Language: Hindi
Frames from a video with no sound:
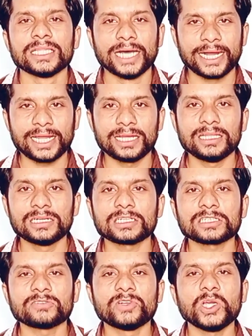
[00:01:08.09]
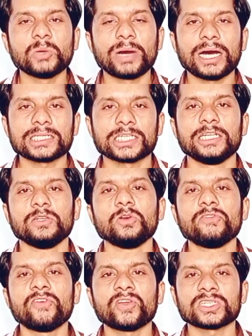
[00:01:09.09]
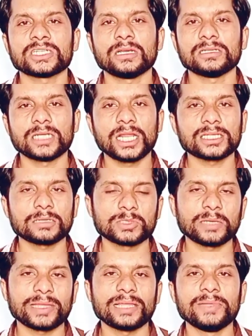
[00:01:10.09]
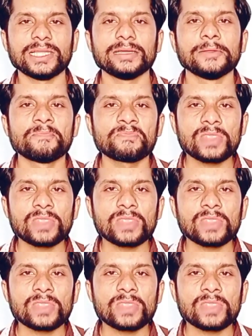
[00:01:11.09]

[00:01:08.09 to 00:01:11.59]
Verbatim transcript: ताकि लेटेस्ट वीडियो बासानी नोटिफिकेशन के जरिए सबसे पहले मिले